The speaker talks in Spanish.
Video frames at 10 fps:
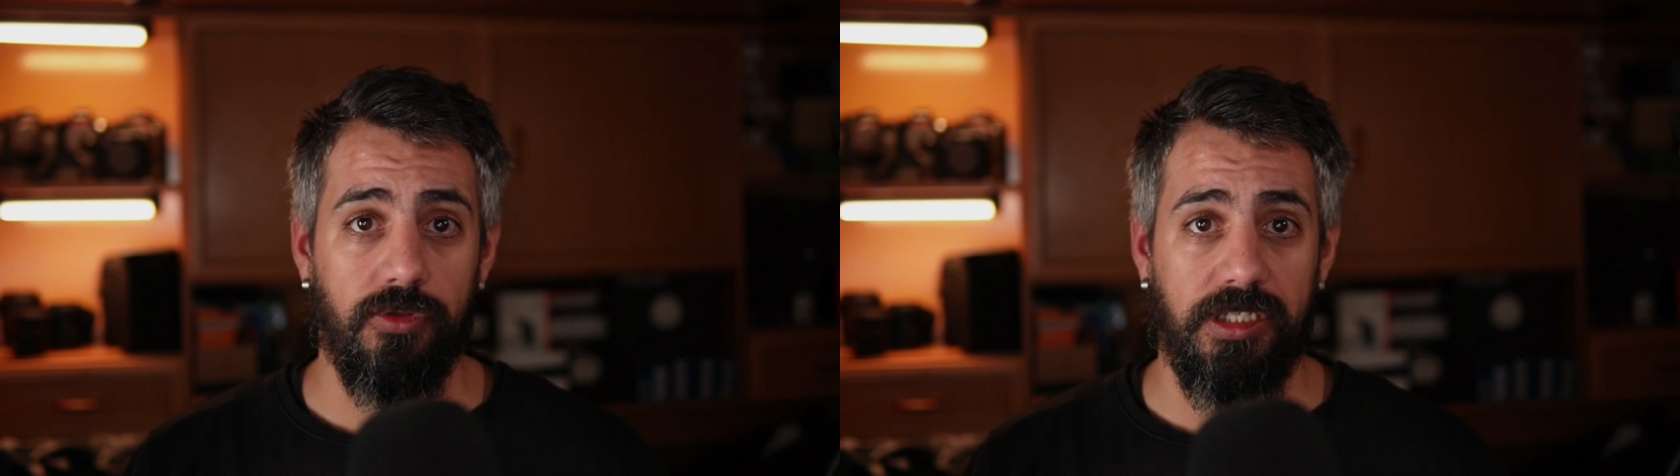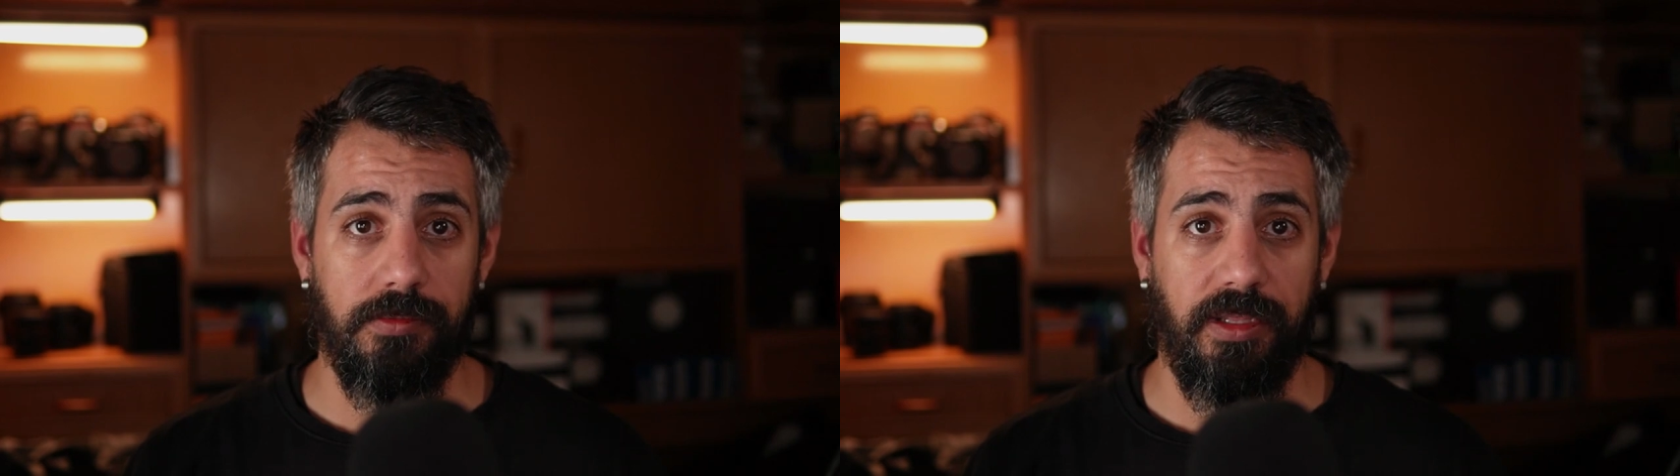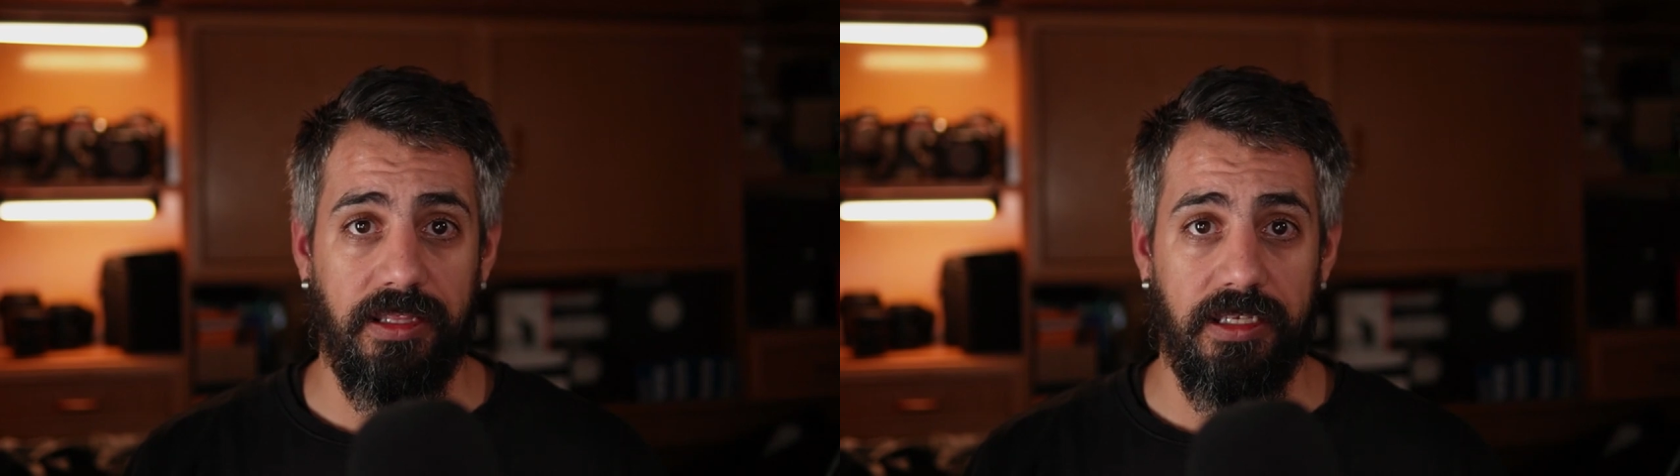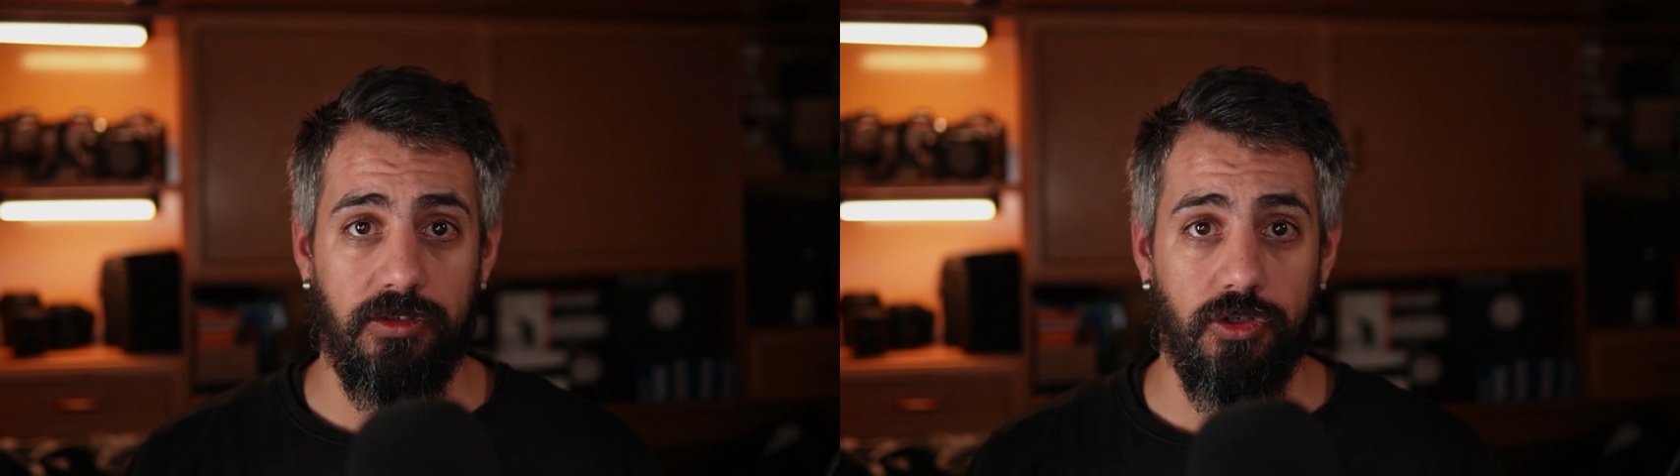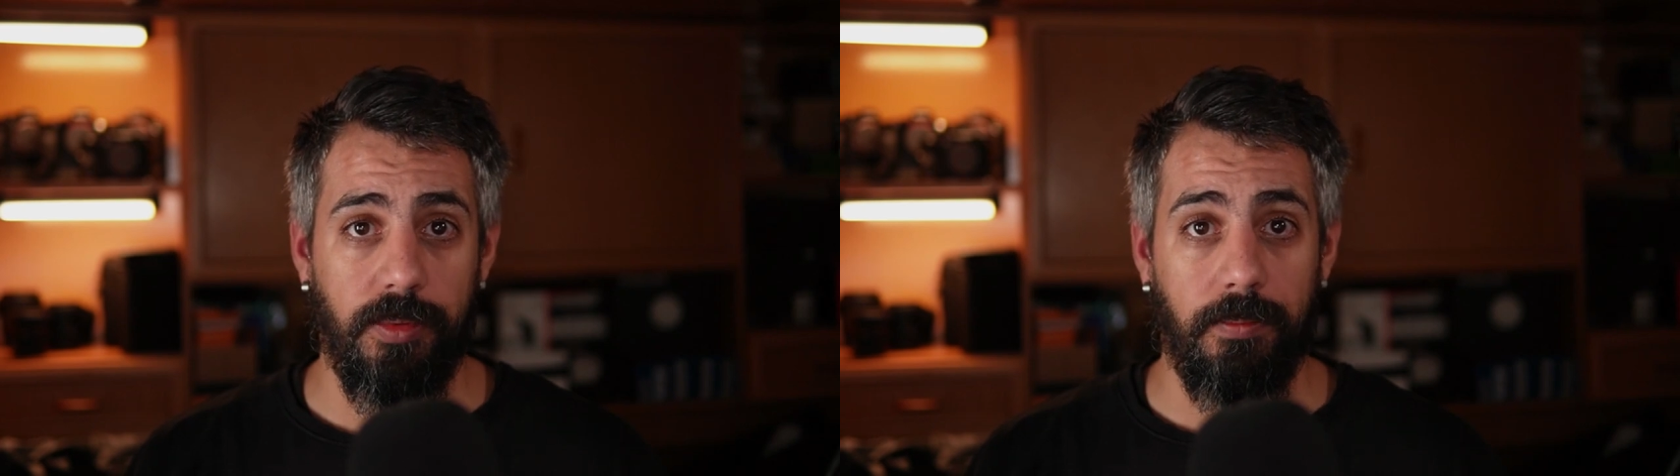muchas
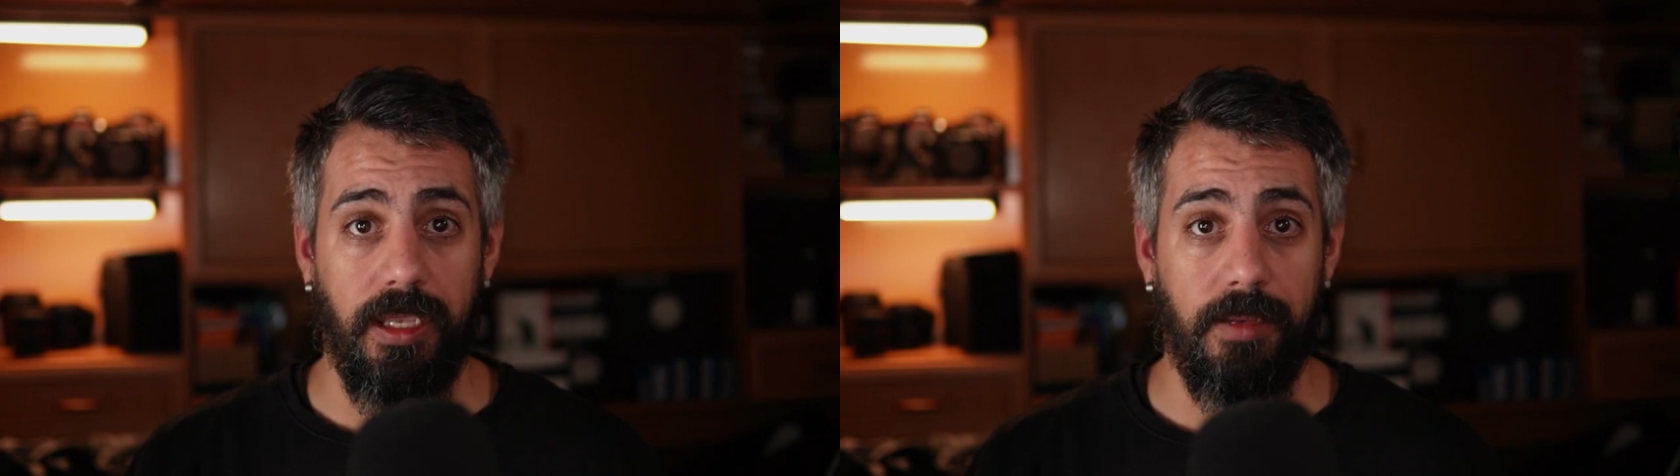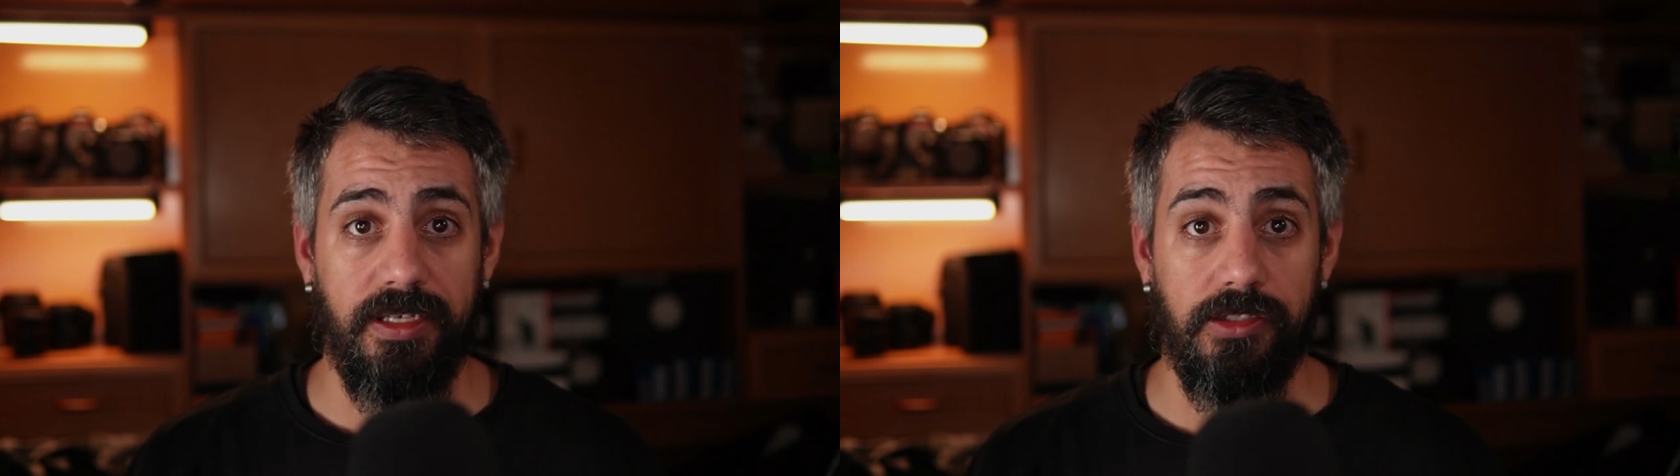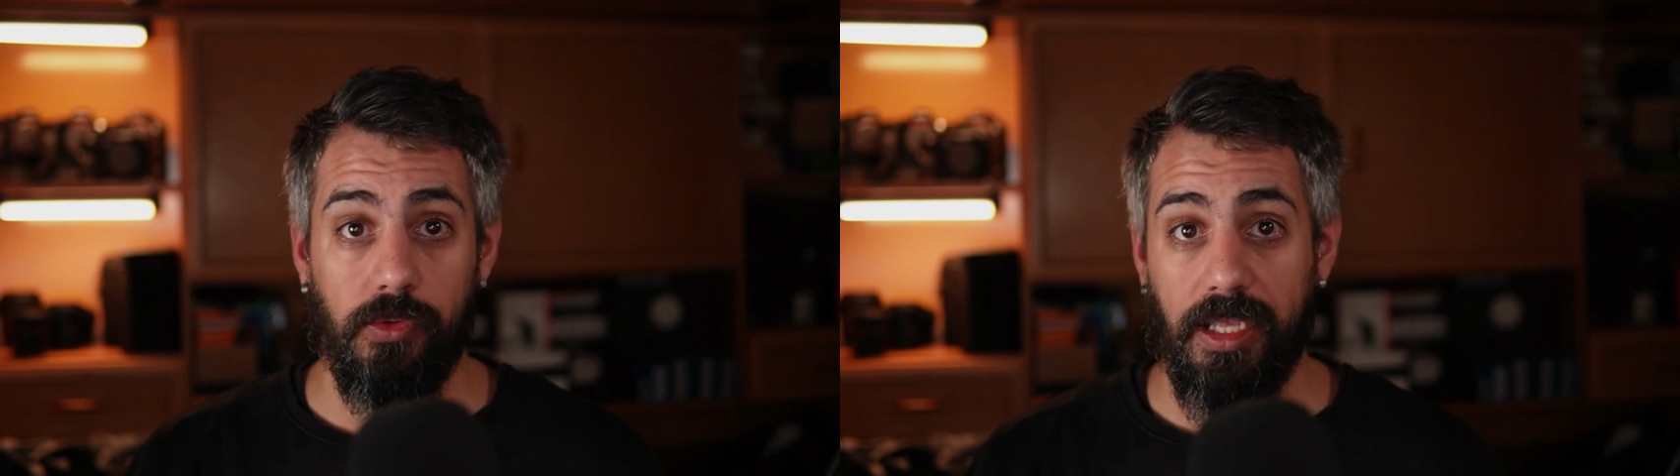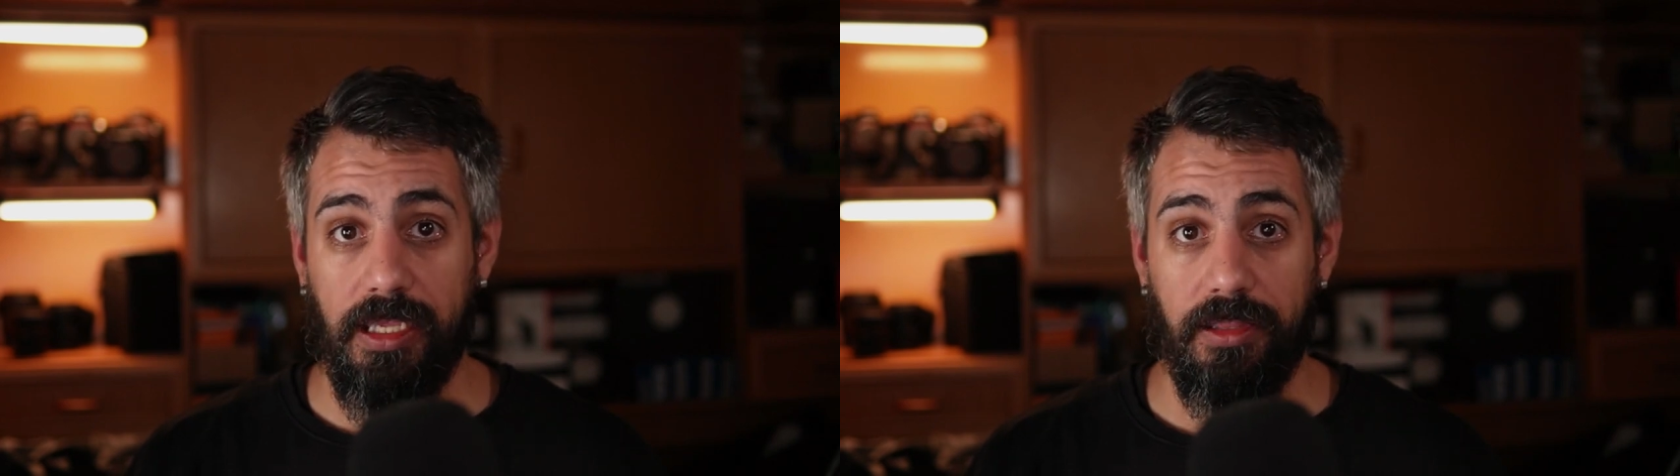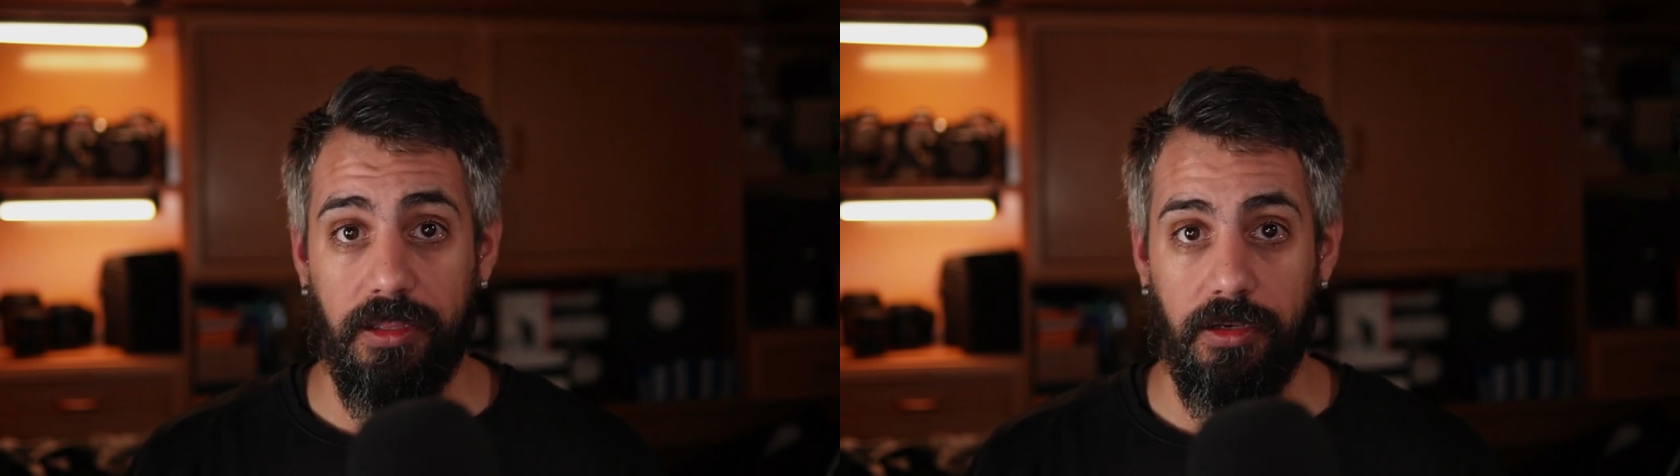veces los BPMs de una
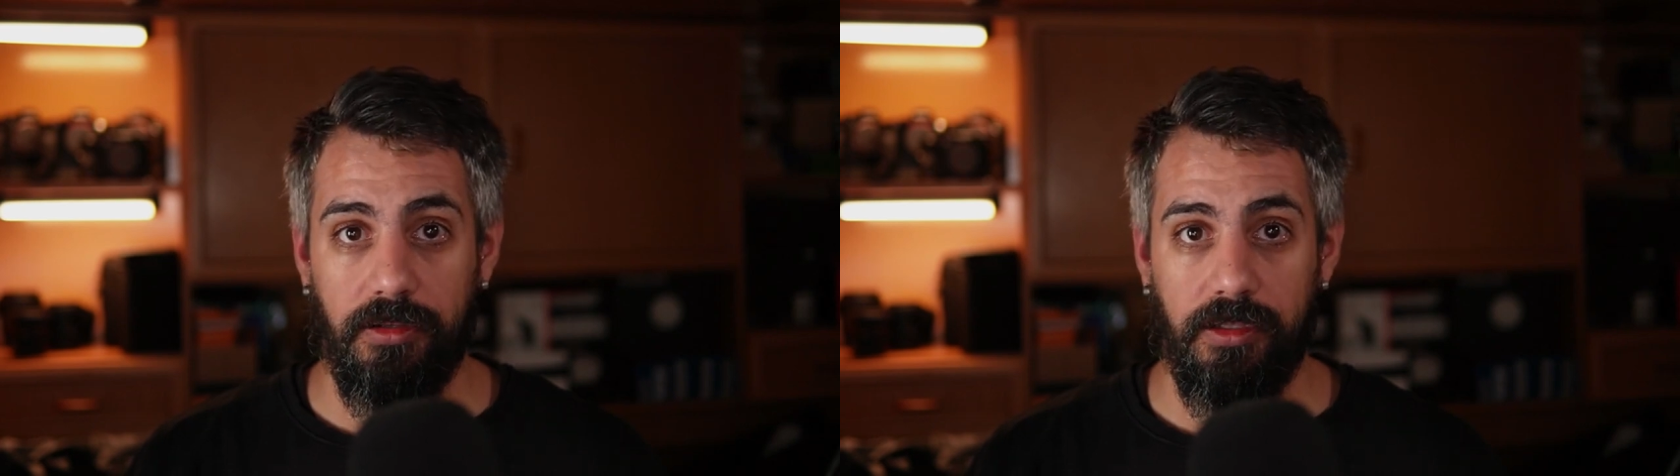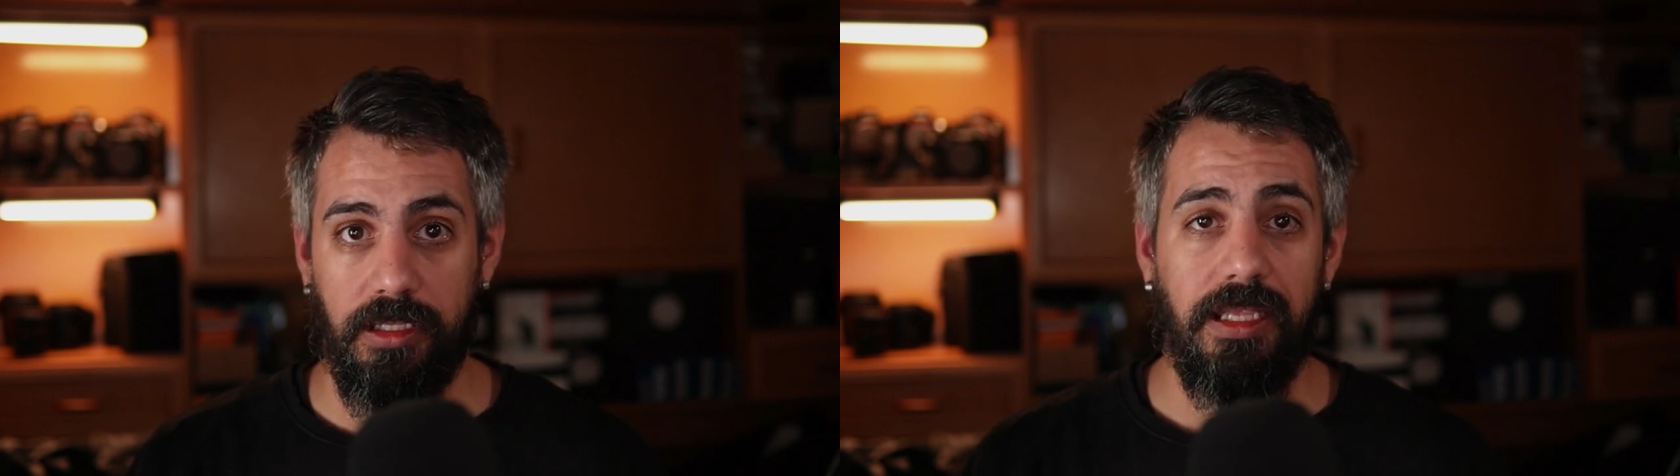canción